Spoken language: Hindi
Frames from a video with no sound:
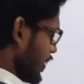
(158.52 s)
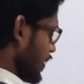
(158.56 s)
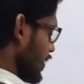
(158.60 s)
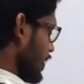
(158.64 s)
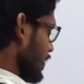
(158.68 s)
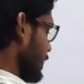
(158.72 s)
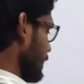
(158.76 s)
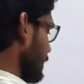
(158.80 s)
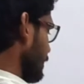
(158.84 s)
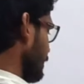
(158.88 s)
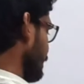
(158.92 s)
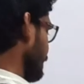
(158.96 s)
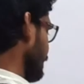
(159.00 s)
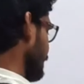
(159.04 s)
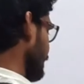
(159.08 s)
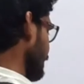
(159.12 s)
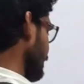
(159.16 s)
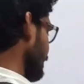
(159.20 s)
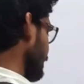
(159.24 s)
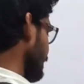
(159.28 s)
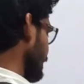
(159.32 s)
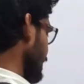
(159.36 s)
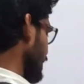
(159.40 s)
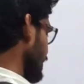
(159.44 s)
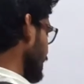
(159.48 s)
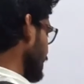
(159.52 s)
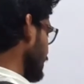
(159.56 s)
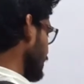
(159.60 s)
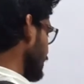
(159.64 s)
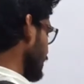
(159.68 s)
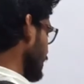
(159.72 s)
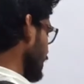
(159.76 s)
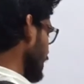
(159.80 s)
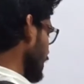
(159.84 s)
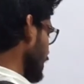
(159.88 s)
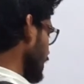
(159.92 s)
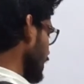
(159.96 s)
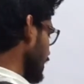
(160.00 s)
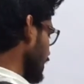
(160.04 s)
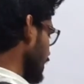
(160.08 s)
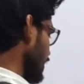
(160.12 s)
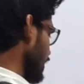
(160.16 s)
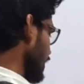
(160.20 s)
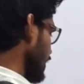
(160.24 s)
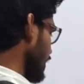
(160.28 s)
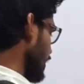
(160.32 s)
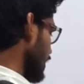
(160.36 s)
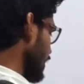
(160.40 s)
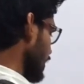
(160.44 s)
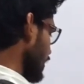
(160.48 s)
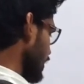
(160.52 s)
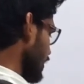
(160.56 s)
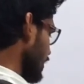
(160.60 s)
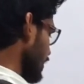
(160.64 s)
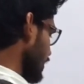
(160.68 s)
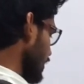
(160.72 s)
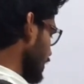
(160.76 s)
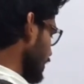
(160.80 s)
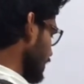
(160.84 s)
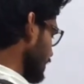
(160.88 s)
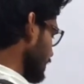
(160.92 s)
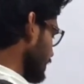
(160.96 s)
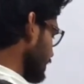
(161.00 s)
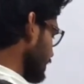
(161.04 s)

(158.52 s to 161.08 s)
था पी जो है एक के लिए